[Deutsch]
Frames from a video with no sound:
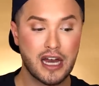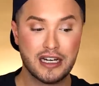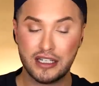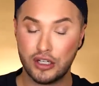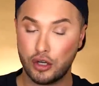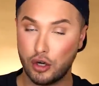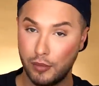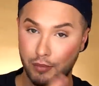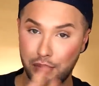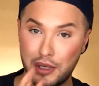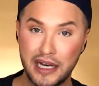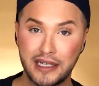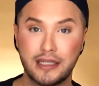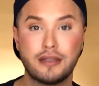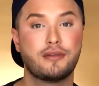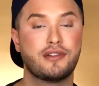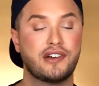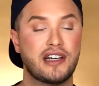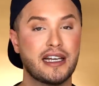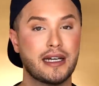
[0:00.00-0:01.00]
die komplette
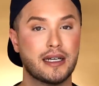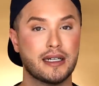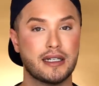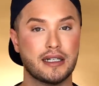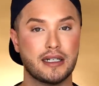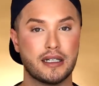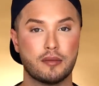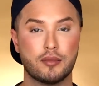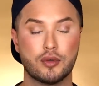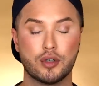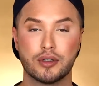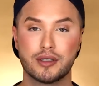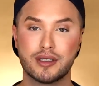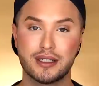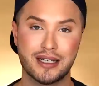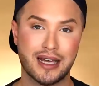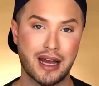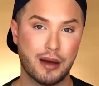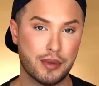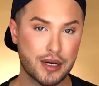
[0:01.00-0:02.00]
Pflegelinie benutzt.
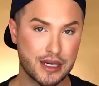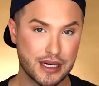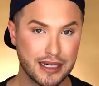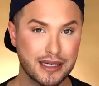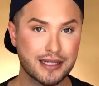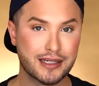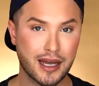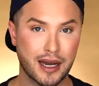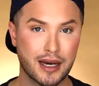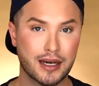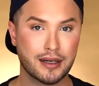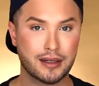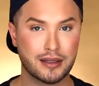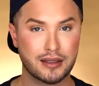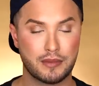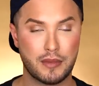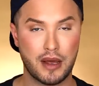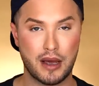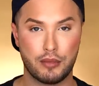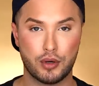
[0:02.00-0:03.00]
Ich habe nichts
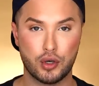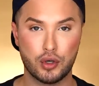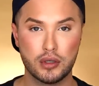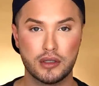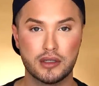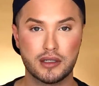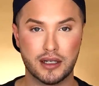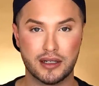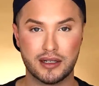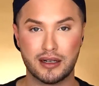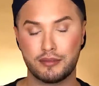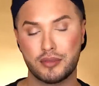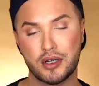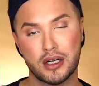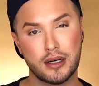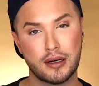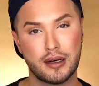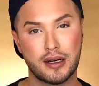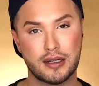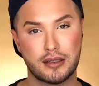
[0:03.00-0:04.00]
anderes mehr benutzt. Das habt ihr
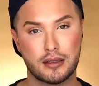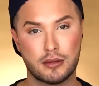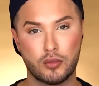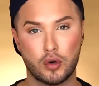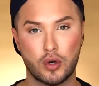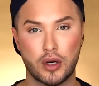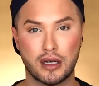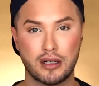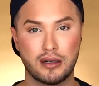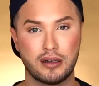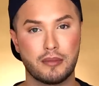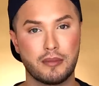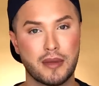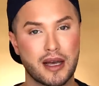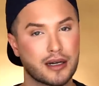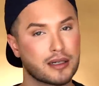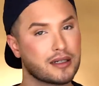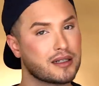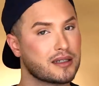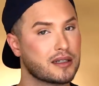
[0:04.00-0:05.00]
in den letzten Monaten
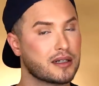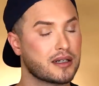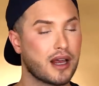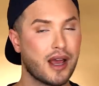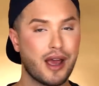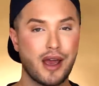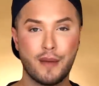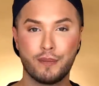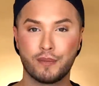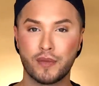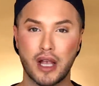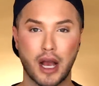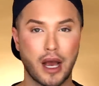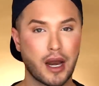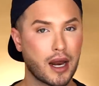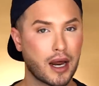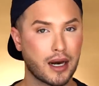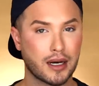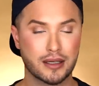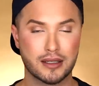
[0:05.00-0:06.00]
gemerkt, dass ich
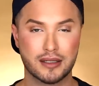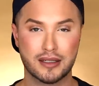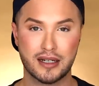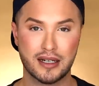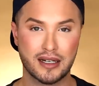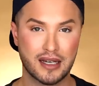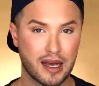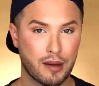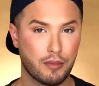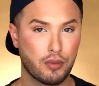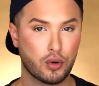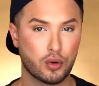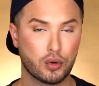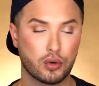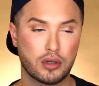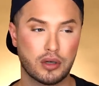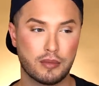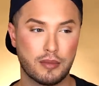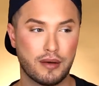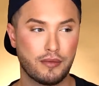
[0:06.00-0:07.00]
keine anderen
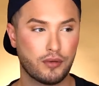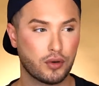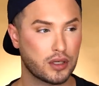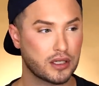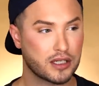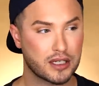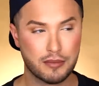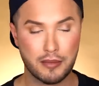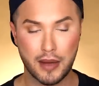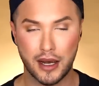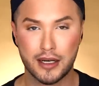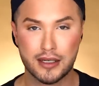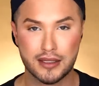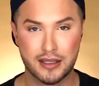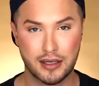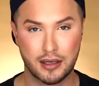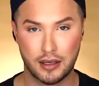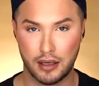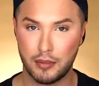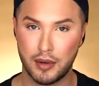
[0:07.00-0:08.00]
Skincare-Produkte mehr wirklich in mein
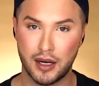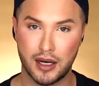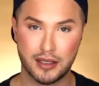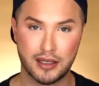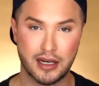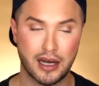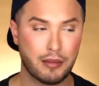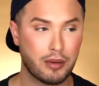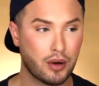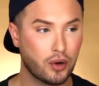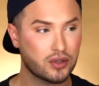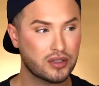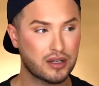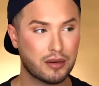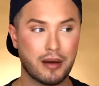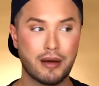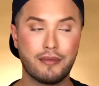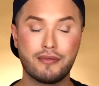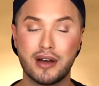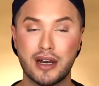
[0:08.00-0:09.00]
Gesicht gebracht habe, außer
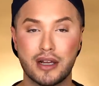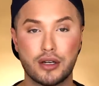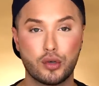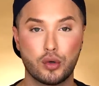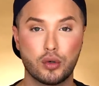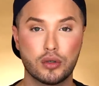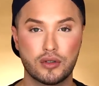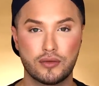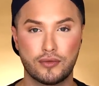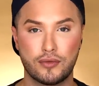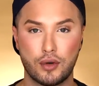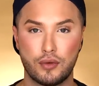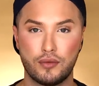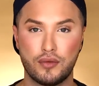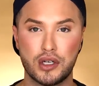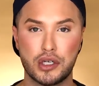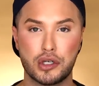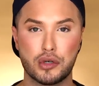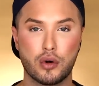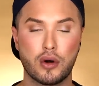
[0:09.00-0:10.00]
mal vielleicht kurz für ein
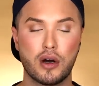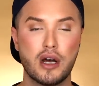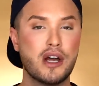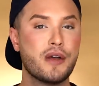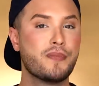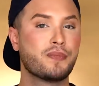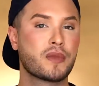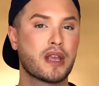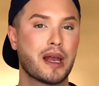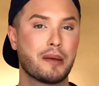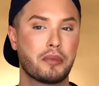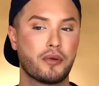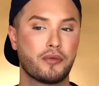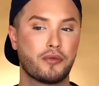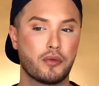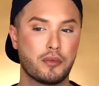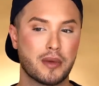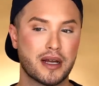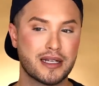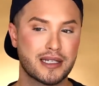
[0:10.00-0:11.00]
Video. Aber
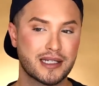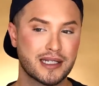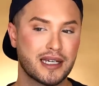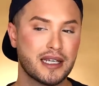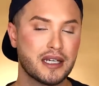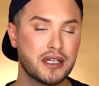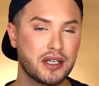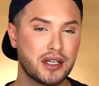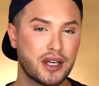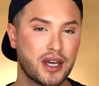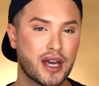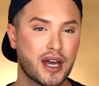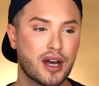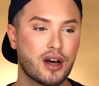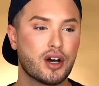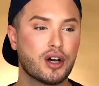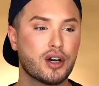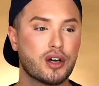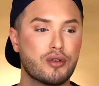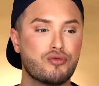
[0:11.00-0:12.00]
für mein
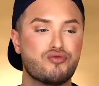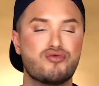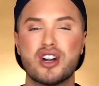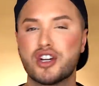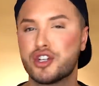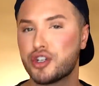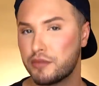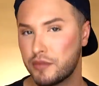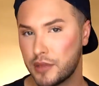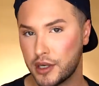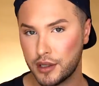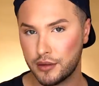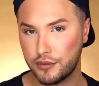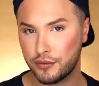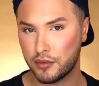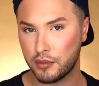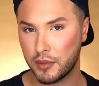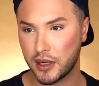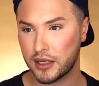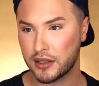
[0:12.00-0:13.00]
Skincare Regiment
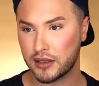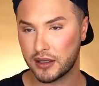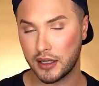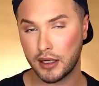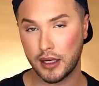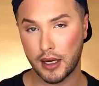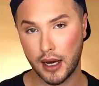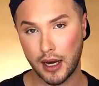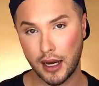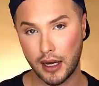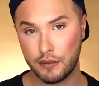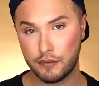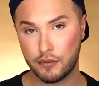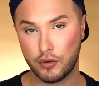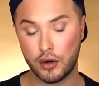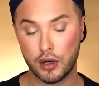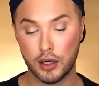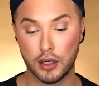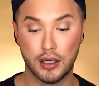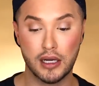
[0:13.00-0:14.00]
für meine
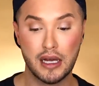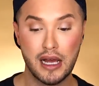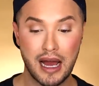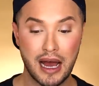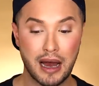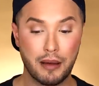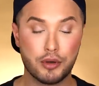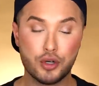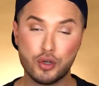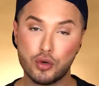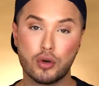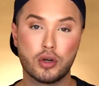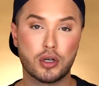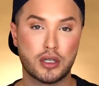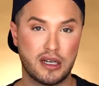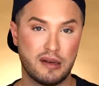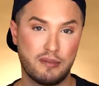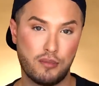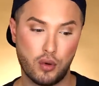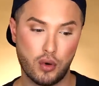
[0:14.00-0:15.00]
Skincare-Reihenfolge habe ich nur noch
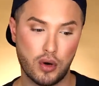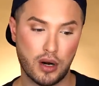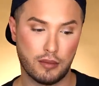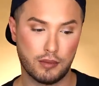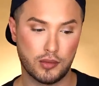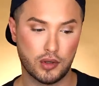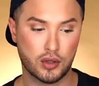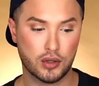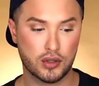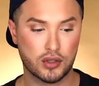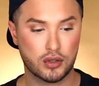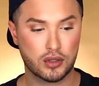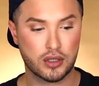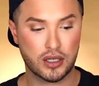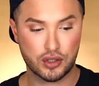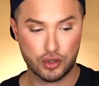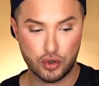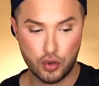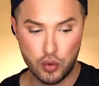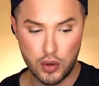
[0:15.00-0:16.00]
Jepoda benutzt. Und
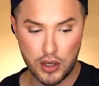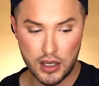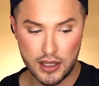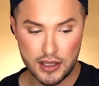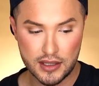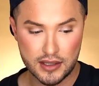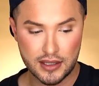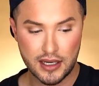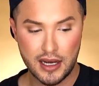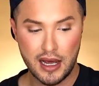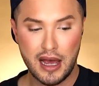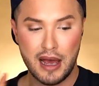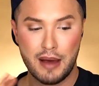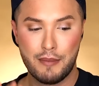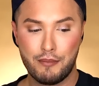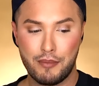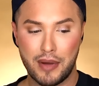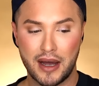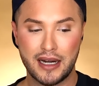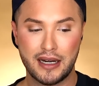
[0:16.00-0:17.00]
das Coole ist,
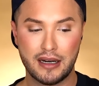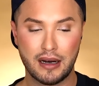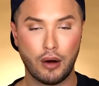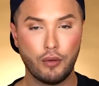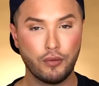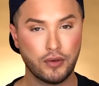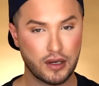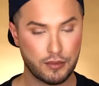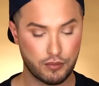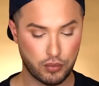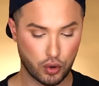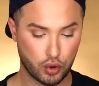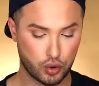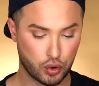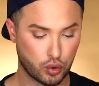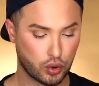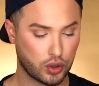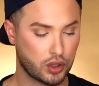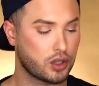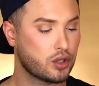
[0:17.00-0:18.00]
bei, auf den
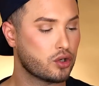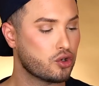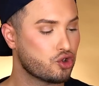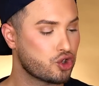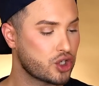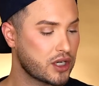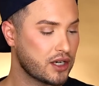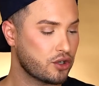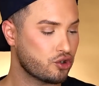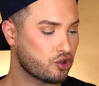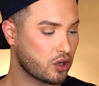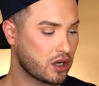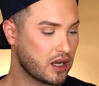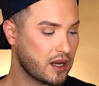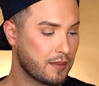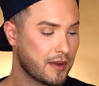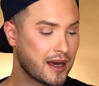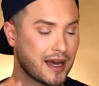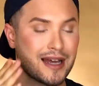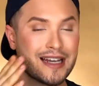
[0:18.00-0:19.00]
Produkten steht schon
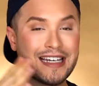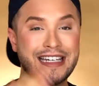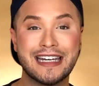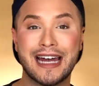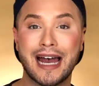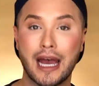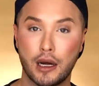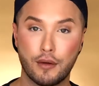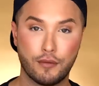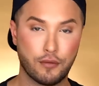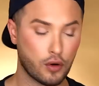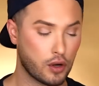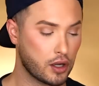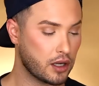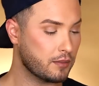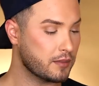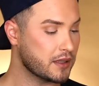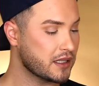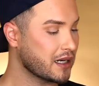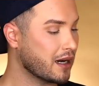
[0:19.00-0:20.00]
immer die Reihenfolge
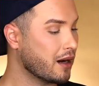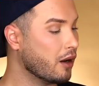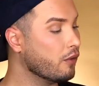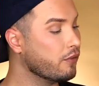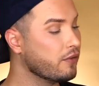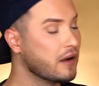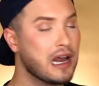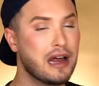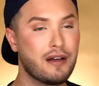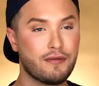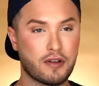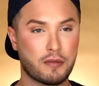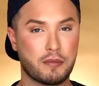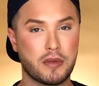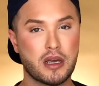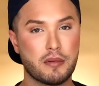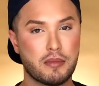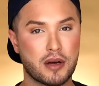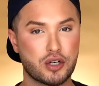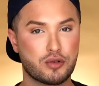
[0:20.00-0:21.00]
mit drauf. Wir haben
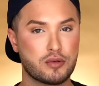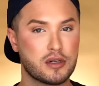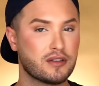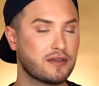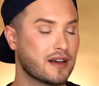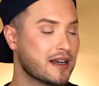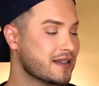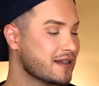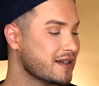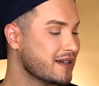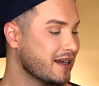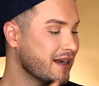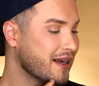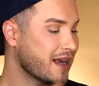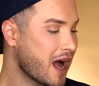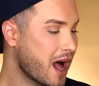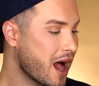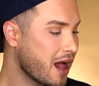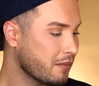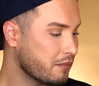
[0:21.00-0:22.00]
hier beispielsweise den
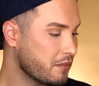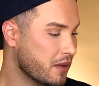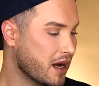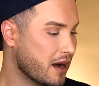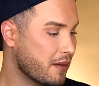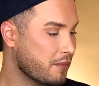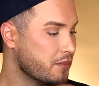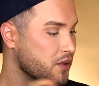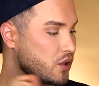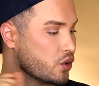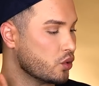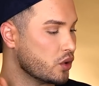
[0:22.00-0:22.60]
Calmbalm mit